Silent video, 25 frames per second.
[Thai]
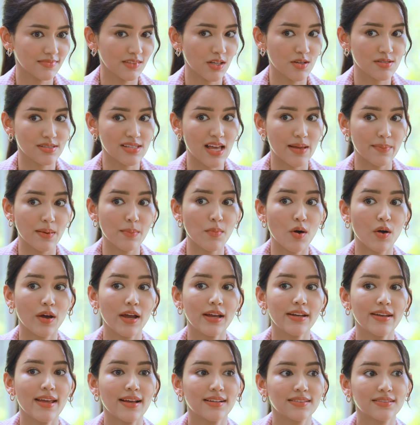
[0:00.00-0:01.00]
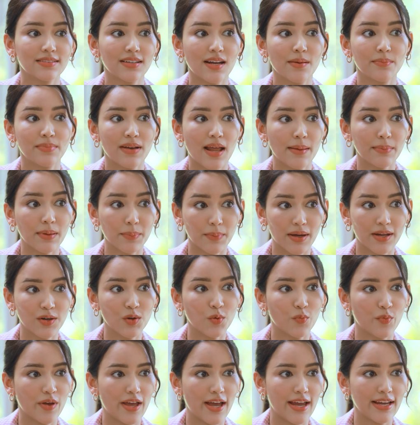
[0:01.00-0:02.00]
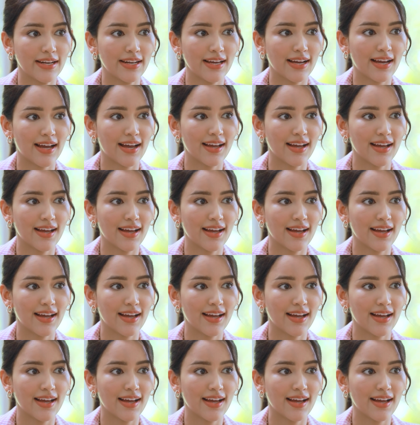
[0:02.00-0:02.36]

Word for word: เดี๋ยวสายไปบอกให้เด็กเตรียมน้ำกับขนมไว้ให้นะ